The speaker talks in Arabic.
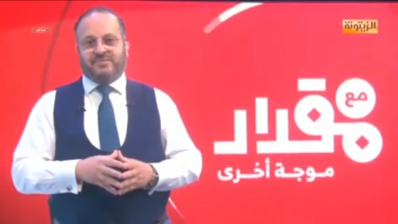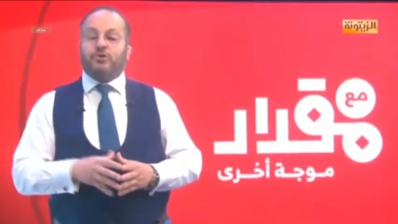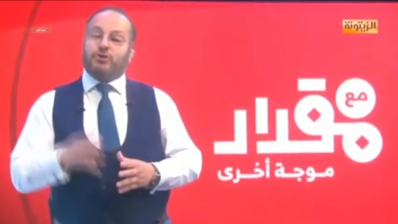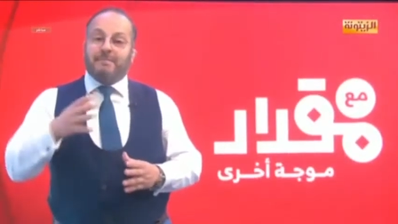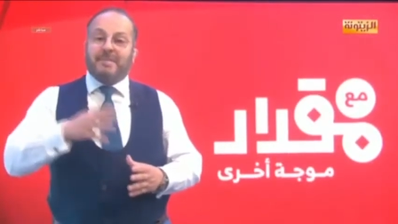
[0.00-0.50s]

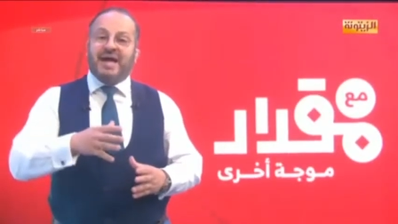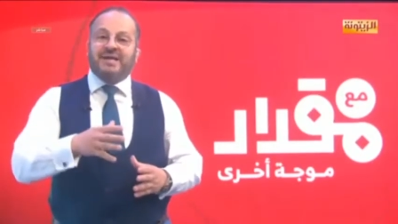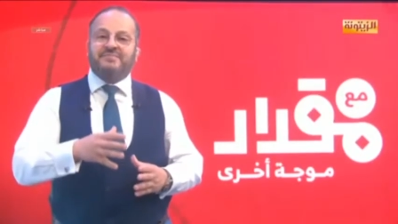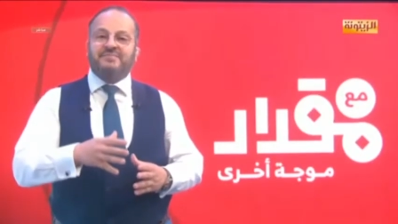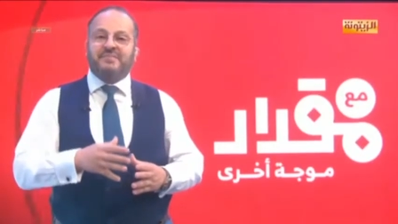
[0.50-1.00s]
ثم
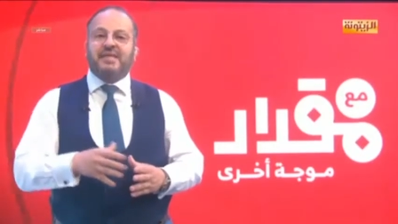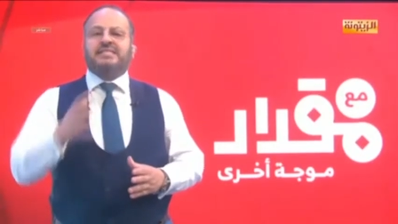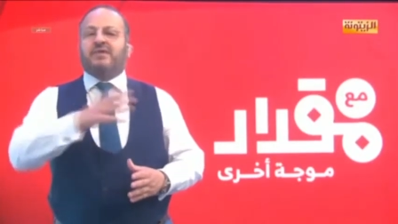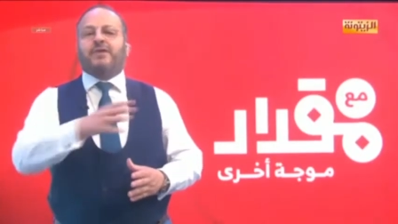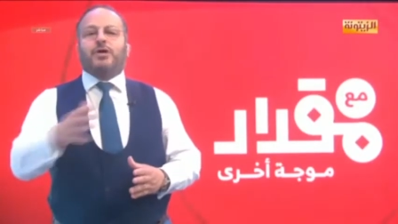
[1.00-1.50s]

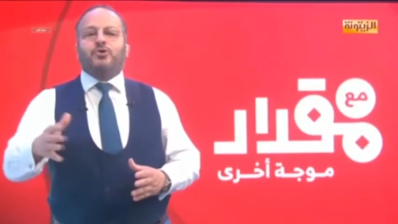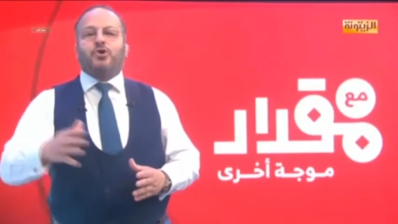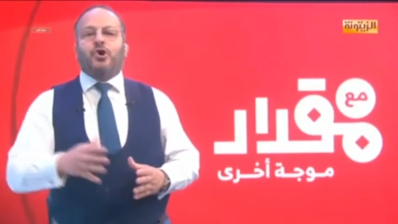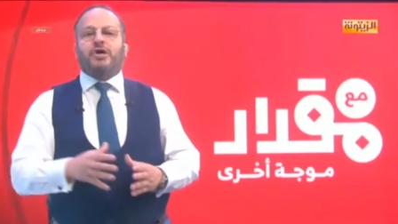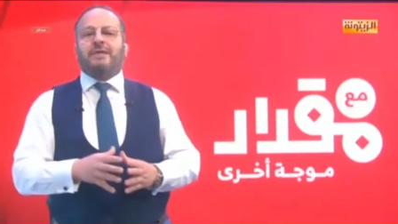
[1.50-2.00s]

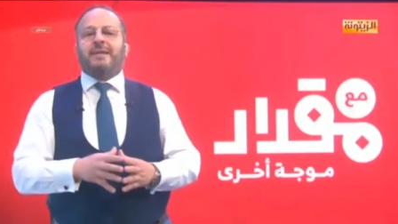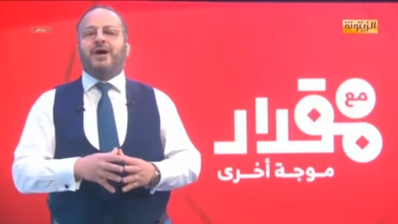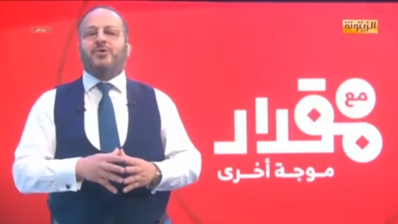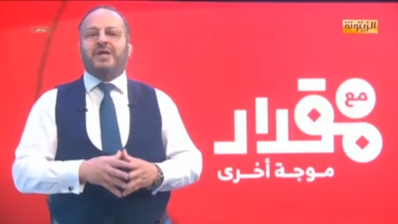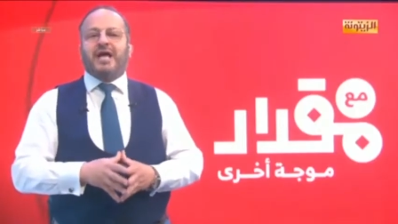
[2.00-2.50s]
صفقة أخرى
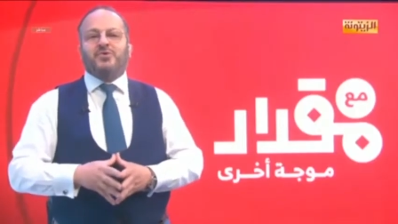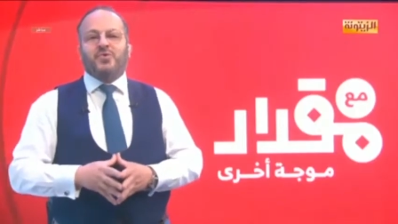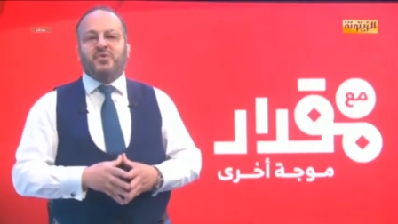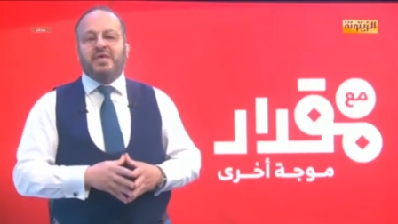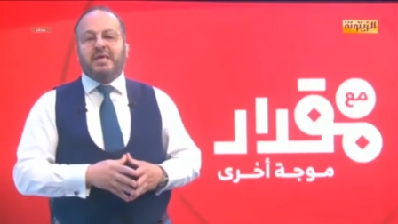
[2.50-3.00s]
مع رونالدو